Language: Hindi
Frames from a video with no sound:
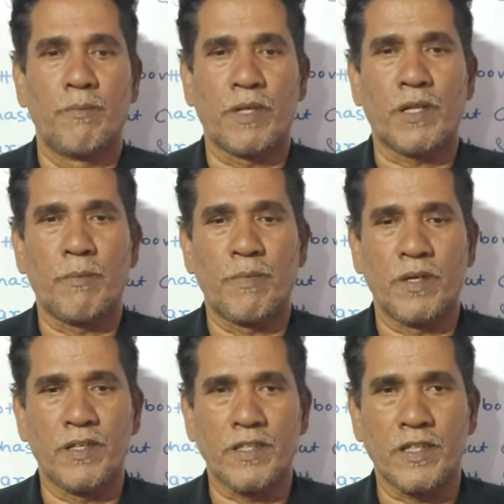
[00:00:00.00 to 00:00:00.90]
मतलब
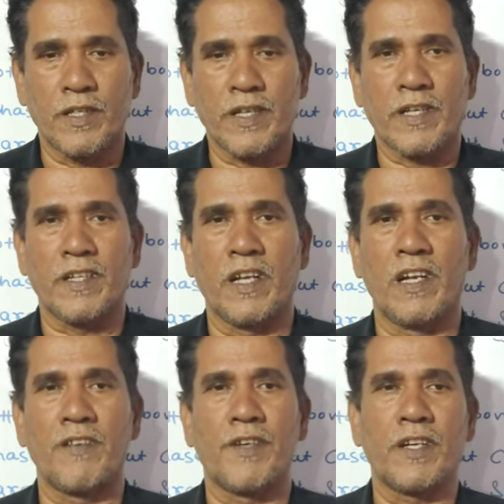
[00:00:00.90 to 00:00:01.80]
ये एक
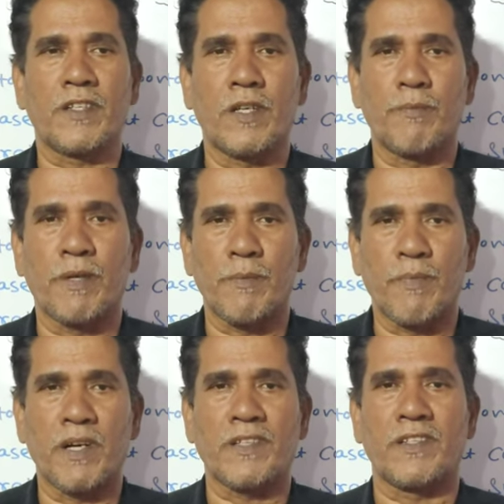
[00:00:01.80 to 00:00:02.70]
नॉलेज है सबके
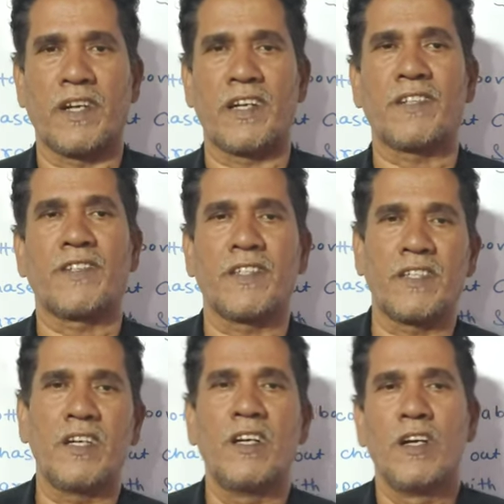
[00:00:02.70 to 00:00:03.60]
पास जाना
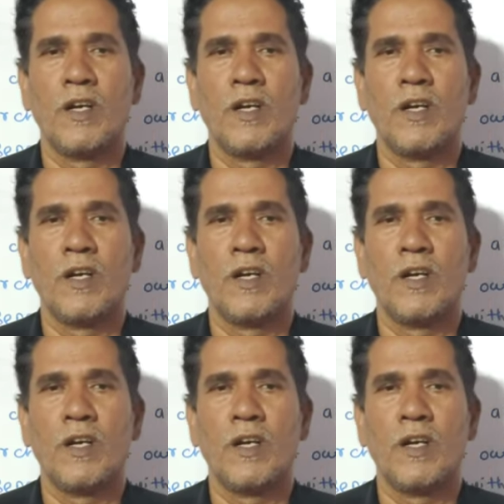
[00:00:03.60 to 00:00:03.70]
चाहिए